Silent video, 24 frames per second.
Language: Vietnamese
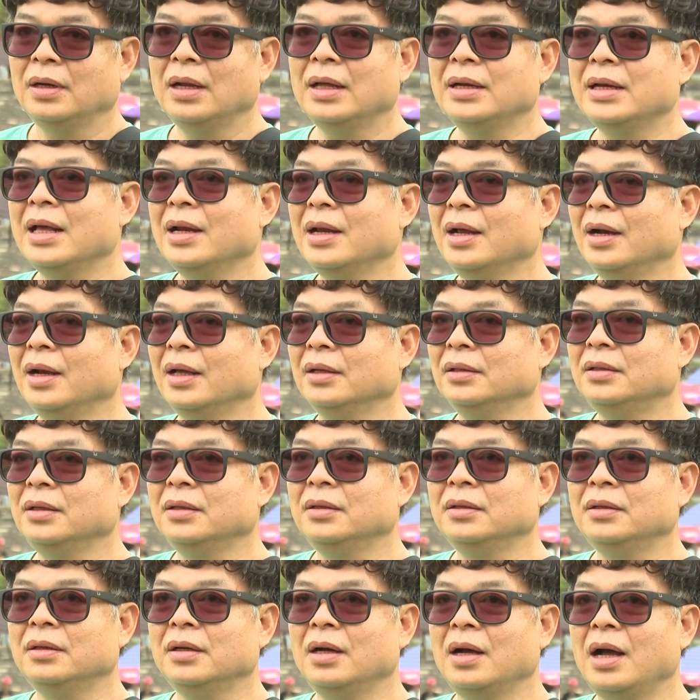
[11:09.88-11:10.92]
Lần này là lần
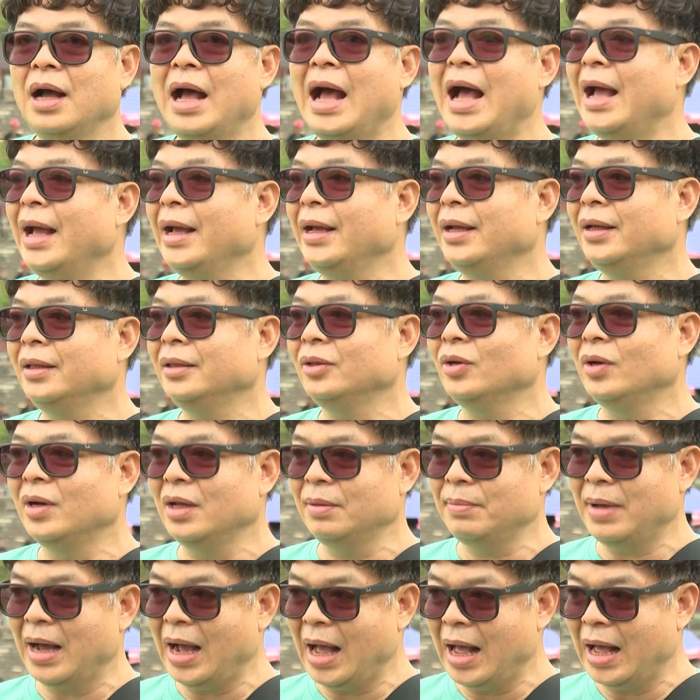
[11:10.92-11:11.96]
thứ hai tôi
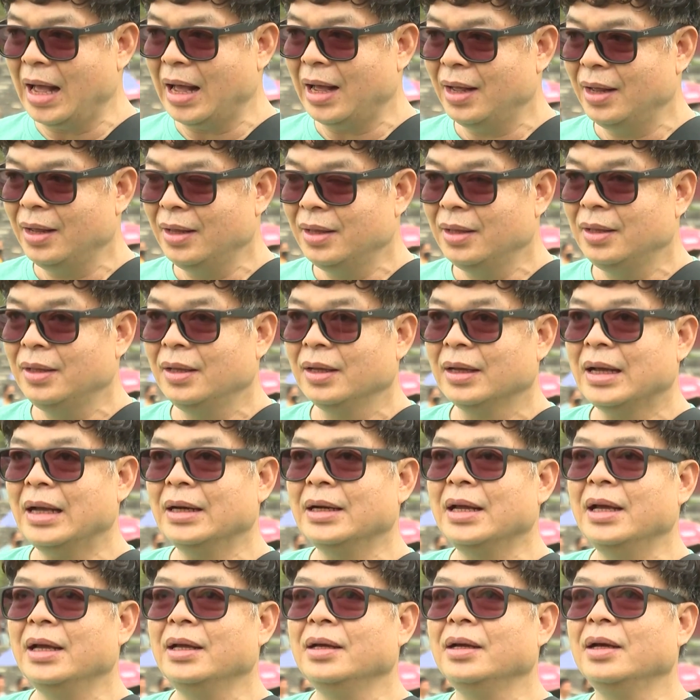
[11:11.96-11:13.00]
đến Bắc Hà, cách
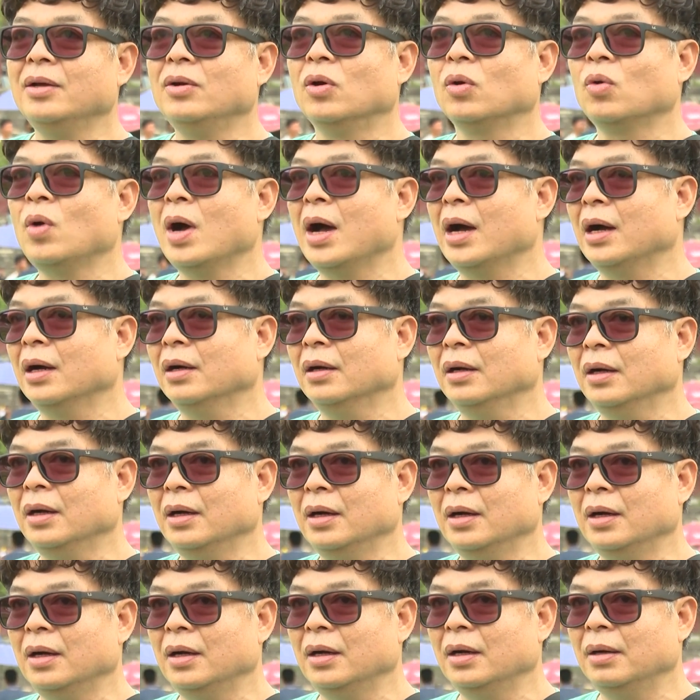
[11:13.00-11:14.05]
đây khoảng
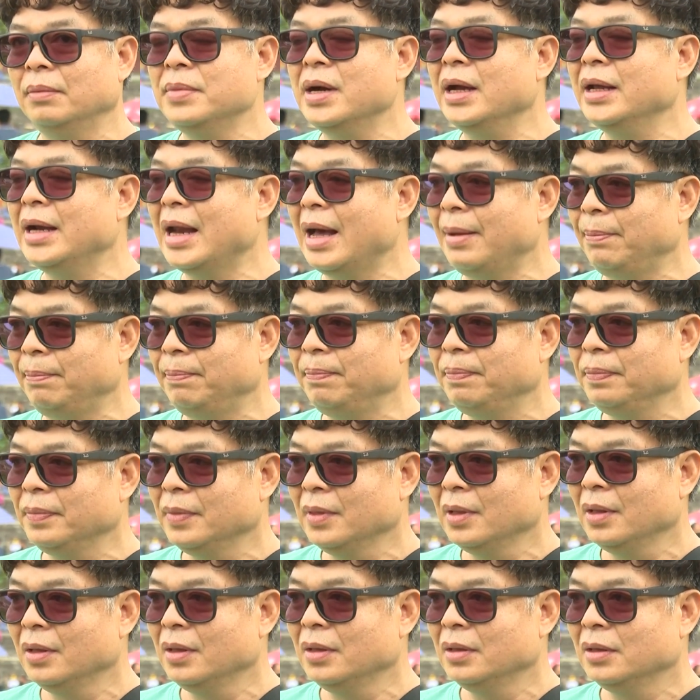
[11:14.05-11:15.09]
10 ờ, năm.
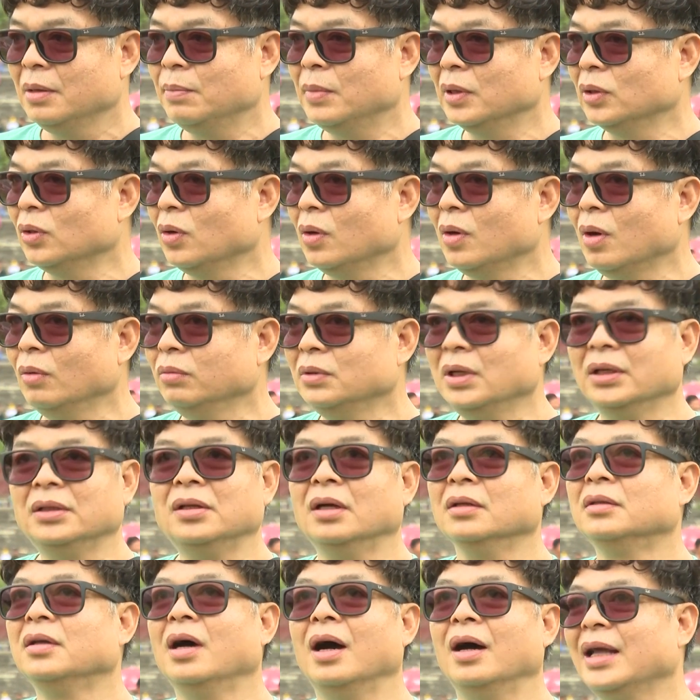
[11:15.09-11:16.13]
Nhưng mà tôi không thể
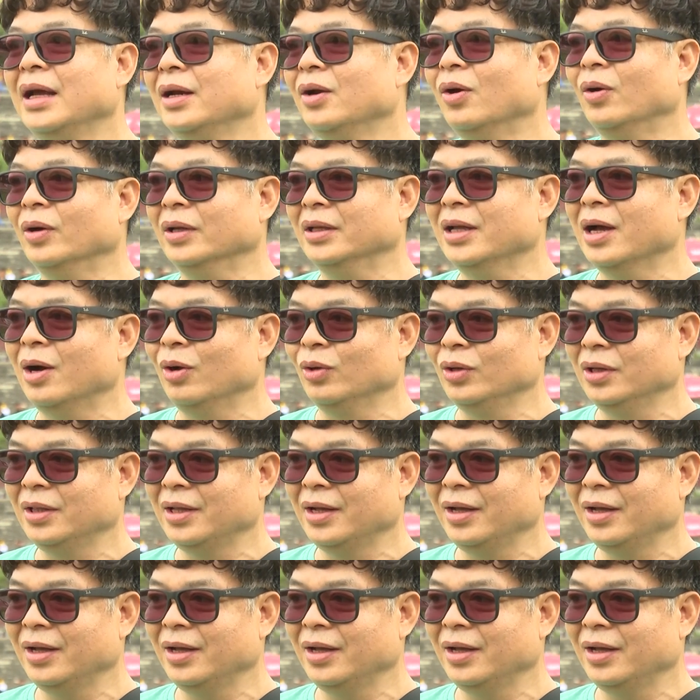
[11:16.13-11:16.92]
tưởng tượng thay đổi nhiều như